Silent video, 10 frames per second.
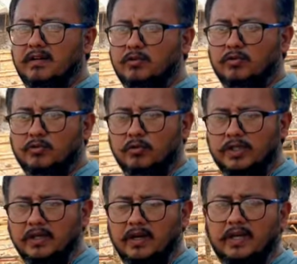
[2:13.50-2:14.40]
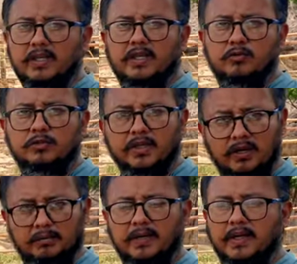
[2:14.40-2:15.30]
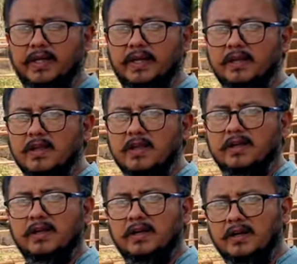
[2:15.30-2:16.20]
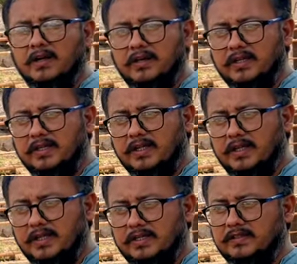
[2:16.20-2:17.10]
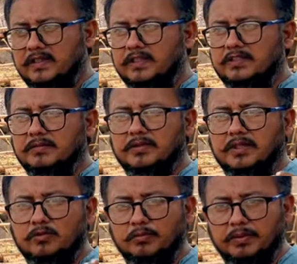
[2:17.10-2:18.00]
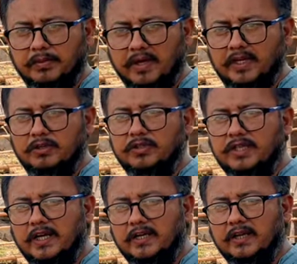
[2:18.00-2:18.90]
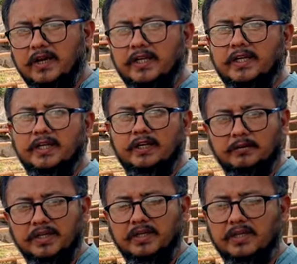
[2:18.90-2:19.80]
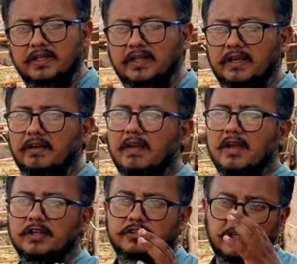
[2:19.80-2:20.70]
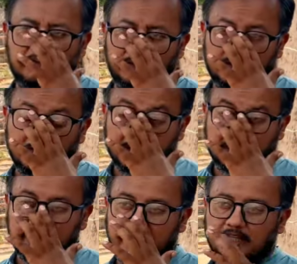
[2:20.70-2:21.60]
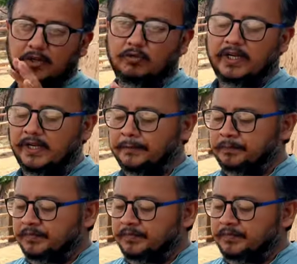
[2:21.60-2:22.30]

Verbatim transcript: को, कोई ना इन्हें कोई सांप लड़ा है ना इन्हें किसी किस्म की कोई बीमारी हुई है ना इन्हें गर्मी लगी है सिर्फ इस वजह से ये हुआ है